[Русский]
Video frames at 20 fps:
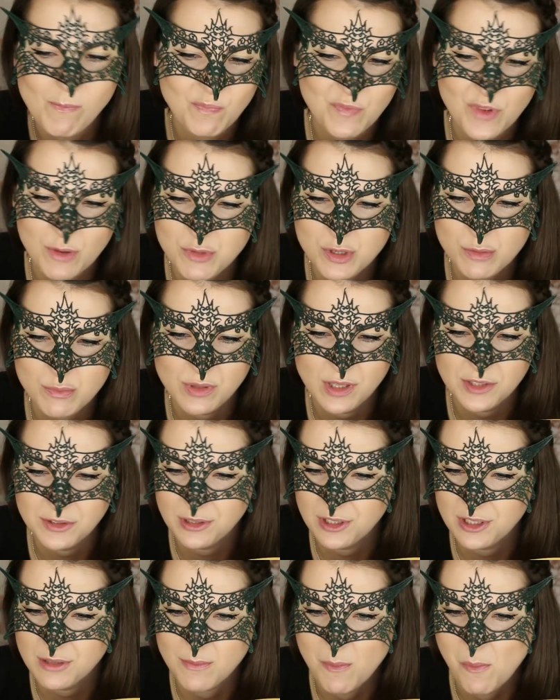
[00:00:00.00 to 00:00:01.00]
Вообще была
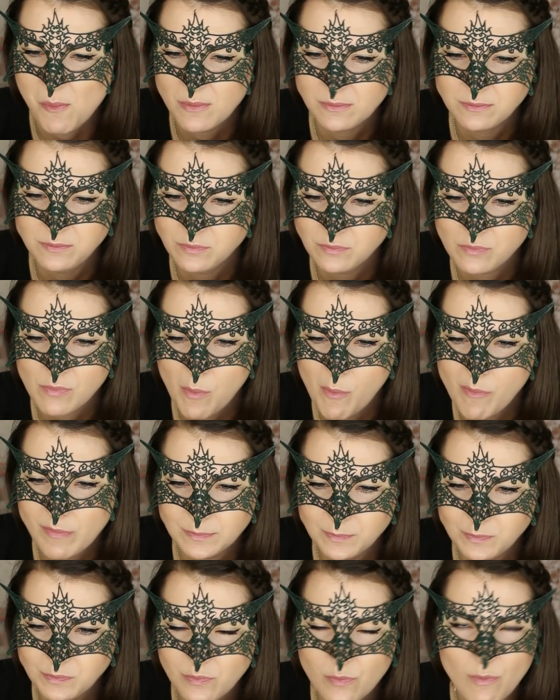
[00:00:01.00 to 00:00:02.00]
таким
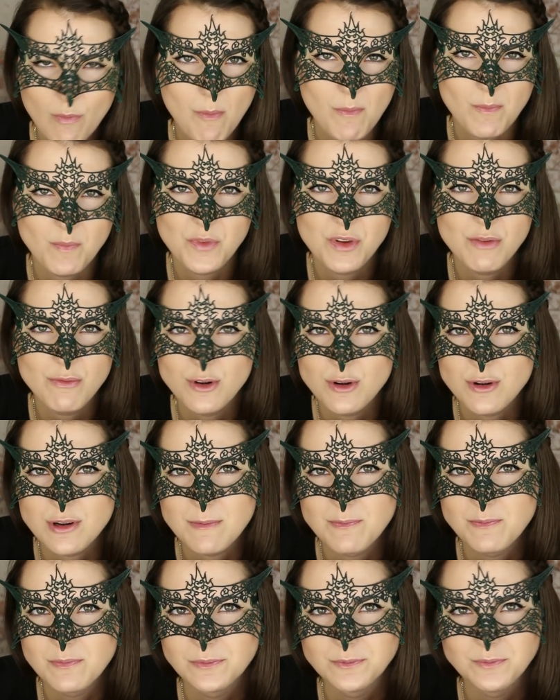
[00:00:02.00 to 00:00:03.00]

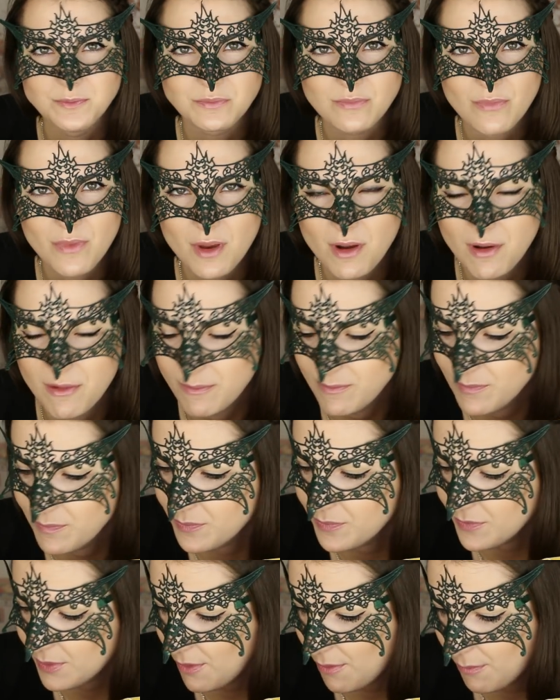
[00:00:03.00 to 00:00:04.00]
довольно
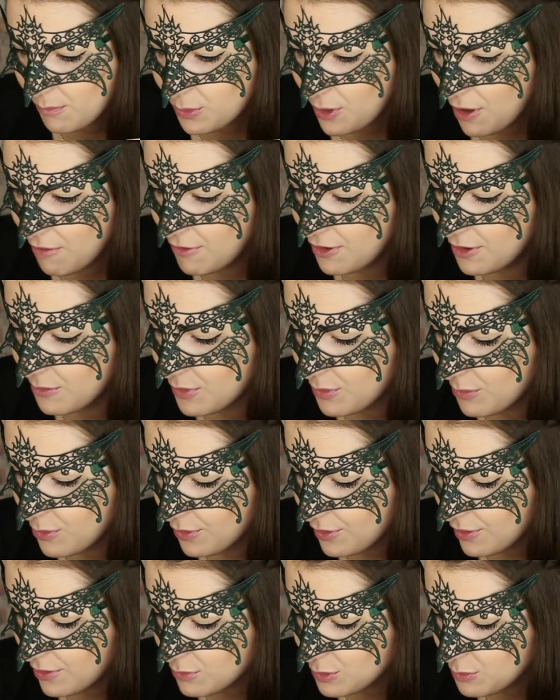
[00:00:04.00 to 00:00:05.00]
правильным
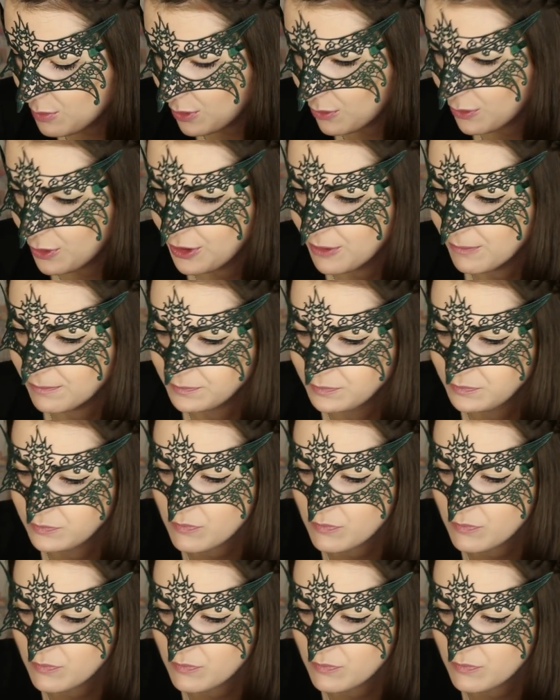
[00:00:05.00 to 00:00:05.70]
ребенком, спокойным.